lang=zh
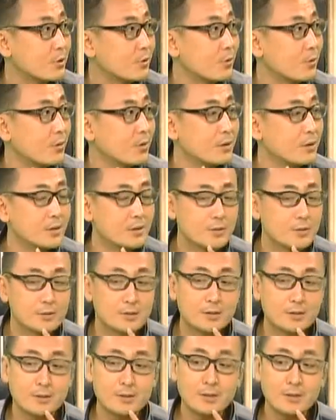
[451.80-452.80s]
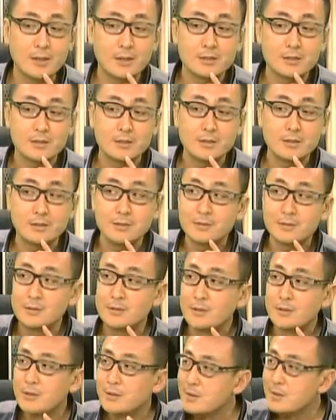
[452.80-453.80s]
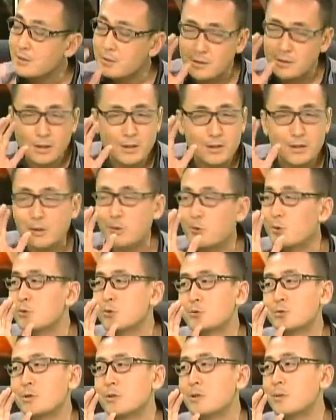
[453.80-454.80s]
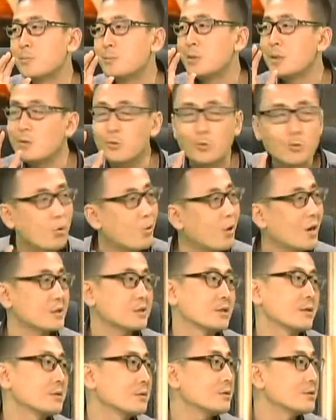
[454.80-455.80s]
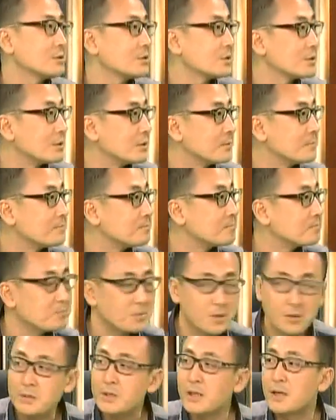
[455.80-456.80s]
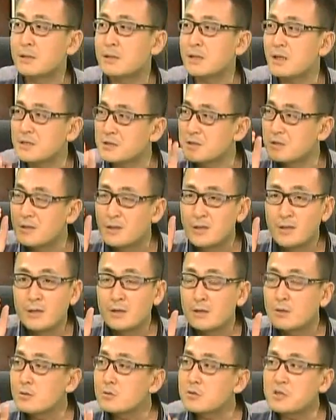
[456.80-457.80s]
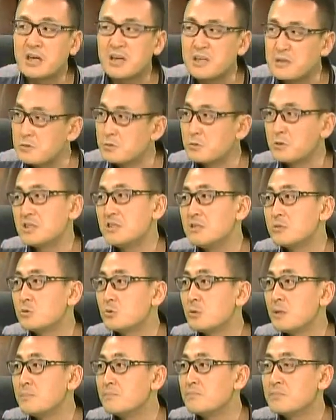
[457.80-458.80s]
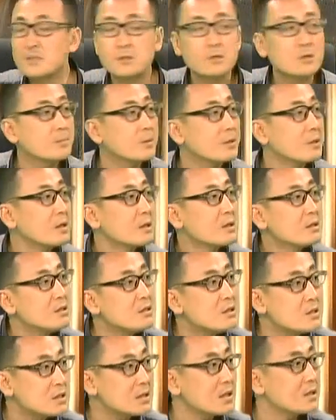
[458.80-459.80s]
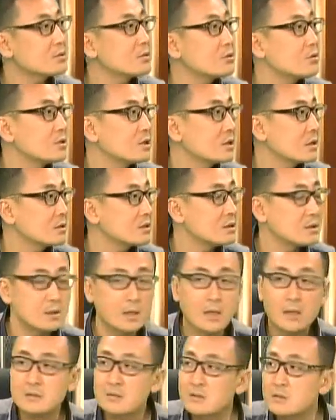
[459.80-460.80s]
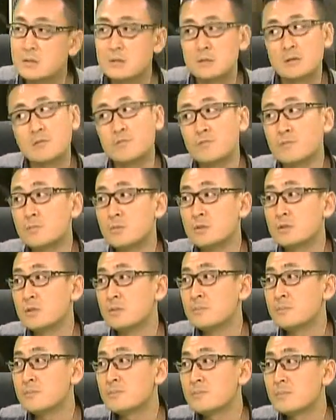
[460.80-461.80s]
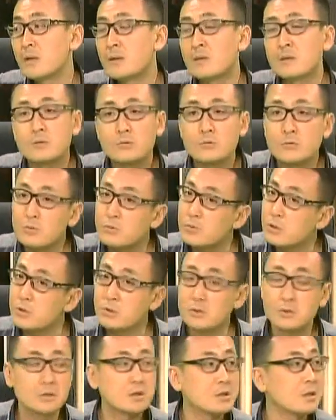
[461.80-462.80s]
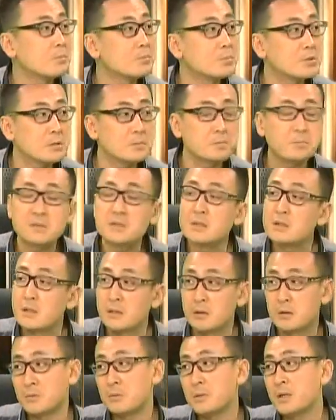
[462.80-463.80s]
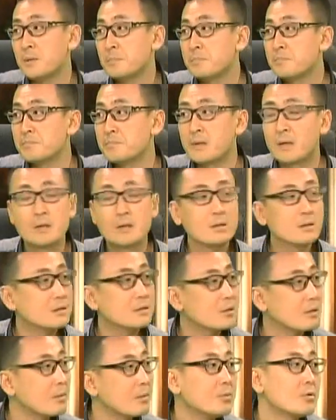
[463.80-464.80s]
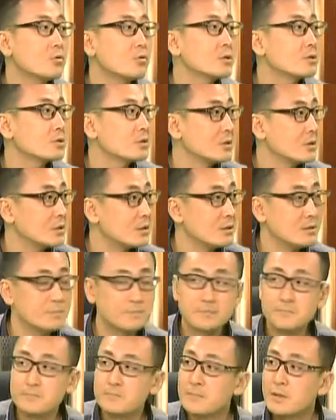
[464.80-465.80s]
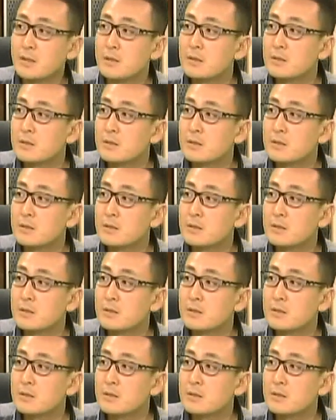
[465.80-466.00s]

去之后，这个眼睛。哎呀，我就觉得没有夸张的这个表演，但是看了就心酸，你知道吗？你一下子就想起啊，自己的父母亲，嗯，如果有一天不得不进养老院，他们会是一个